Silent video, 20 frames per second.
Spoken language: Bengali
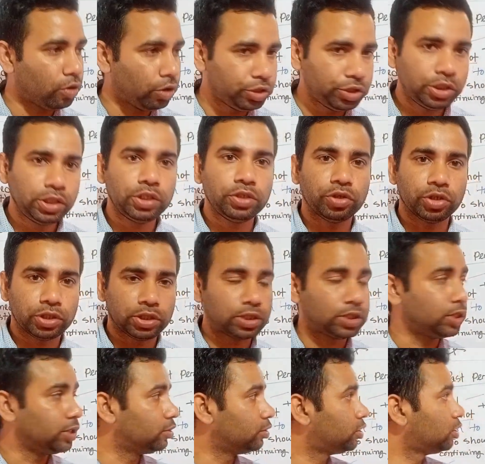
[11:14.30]
কন্টিনিউয়াস
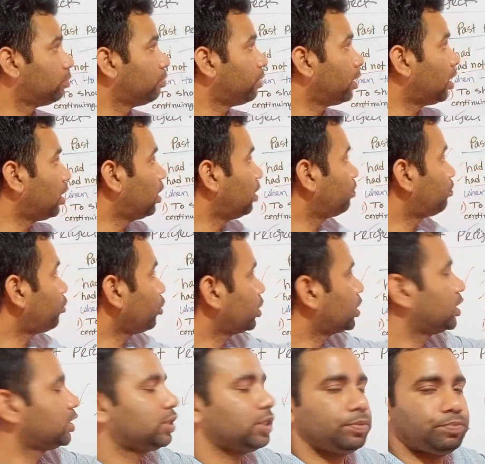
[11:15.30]
টেন্স বা
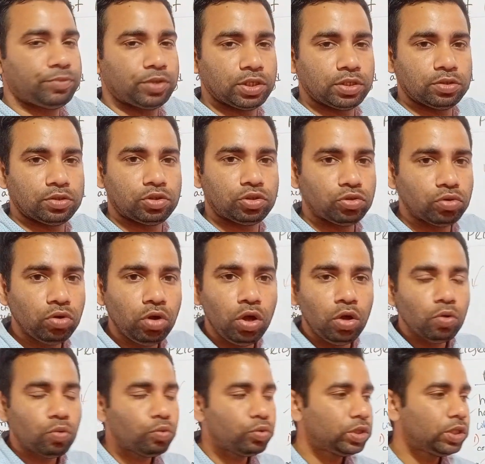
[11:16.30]
প্রগ্রেসিভ টেন্স সো
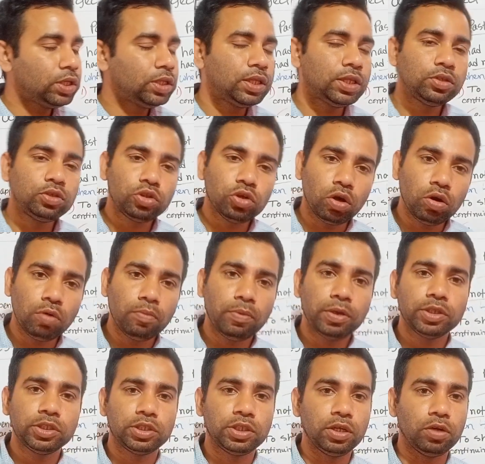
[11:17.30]
অতীতে
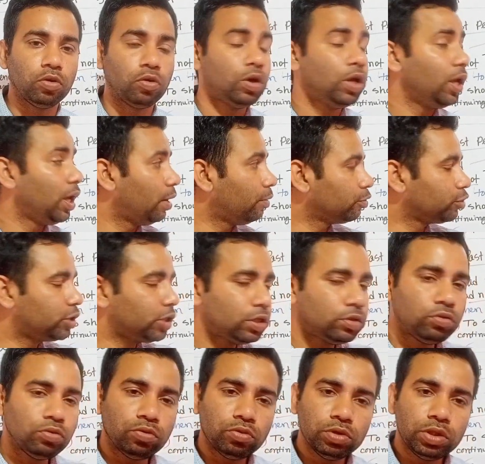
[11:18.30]
চলমান ছিল এবং
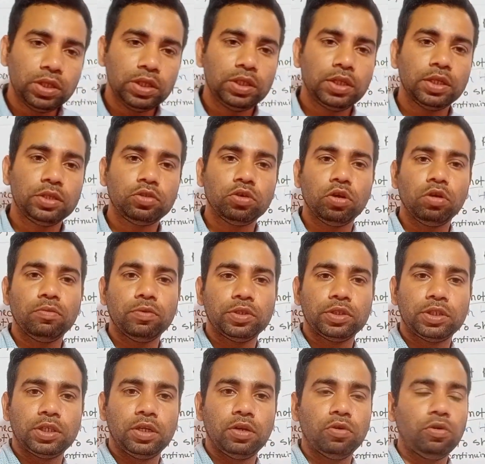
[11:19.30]
যেহেতু অতীতে
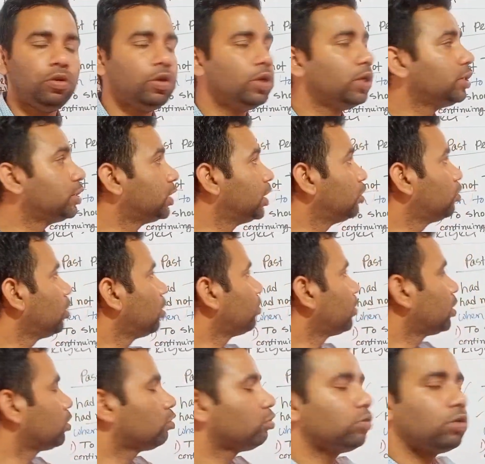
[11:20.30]
চলমান ছিল সেহেতু
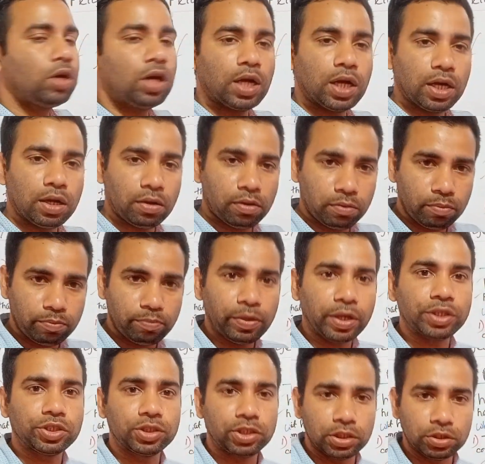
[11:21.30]
আমরা তো
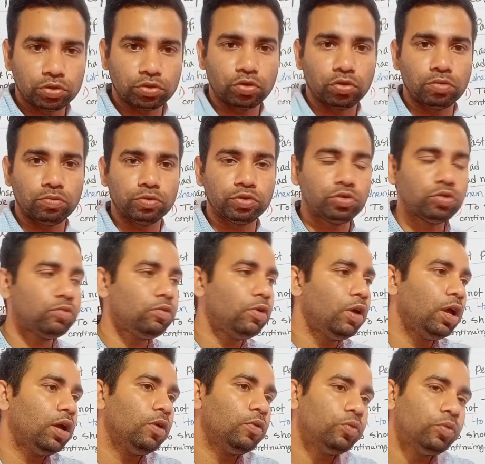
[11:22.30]
পাস্ট টেন্স করব সো
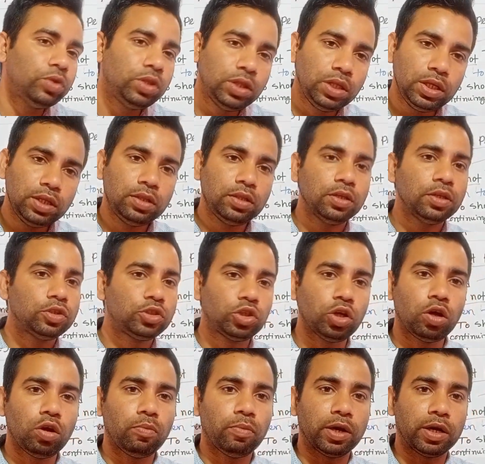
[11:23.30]
অতীত
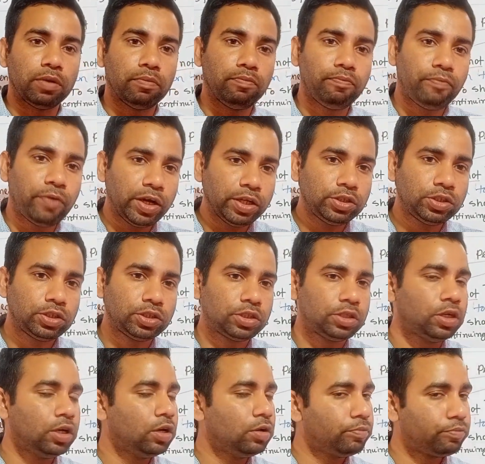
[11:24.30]
চলমান ফার্স্ট
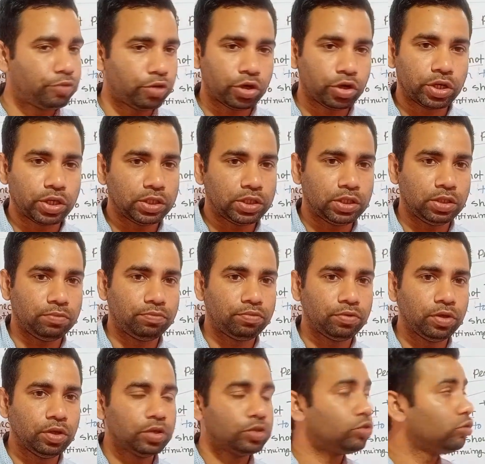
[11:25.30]
প্রগ্রেসিভ
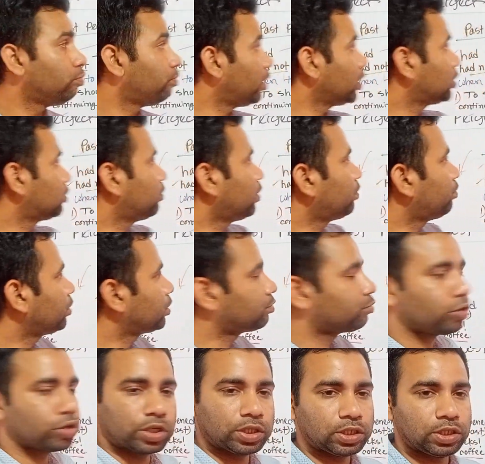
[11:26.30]
সো ফার্স্ট পারফেক্ট
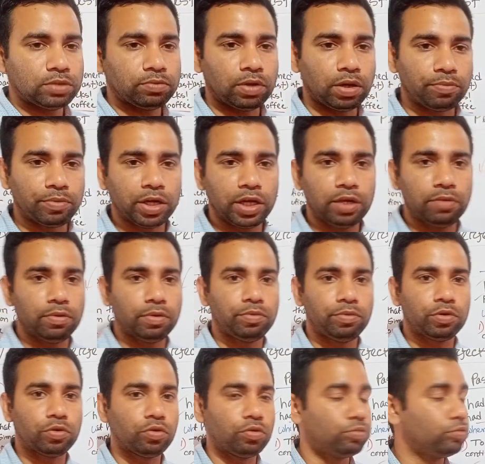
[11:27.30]
প্রগ্রেসিভ আমরা
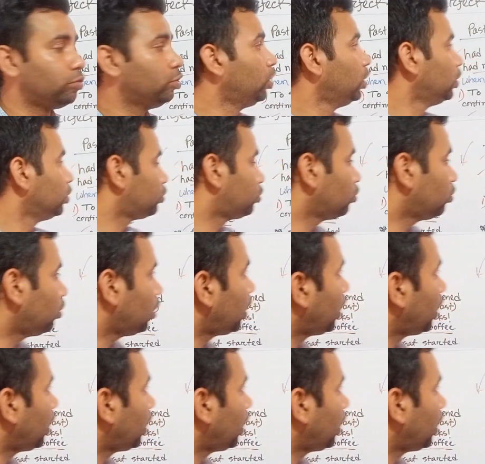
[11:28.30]
এভাবে করব সো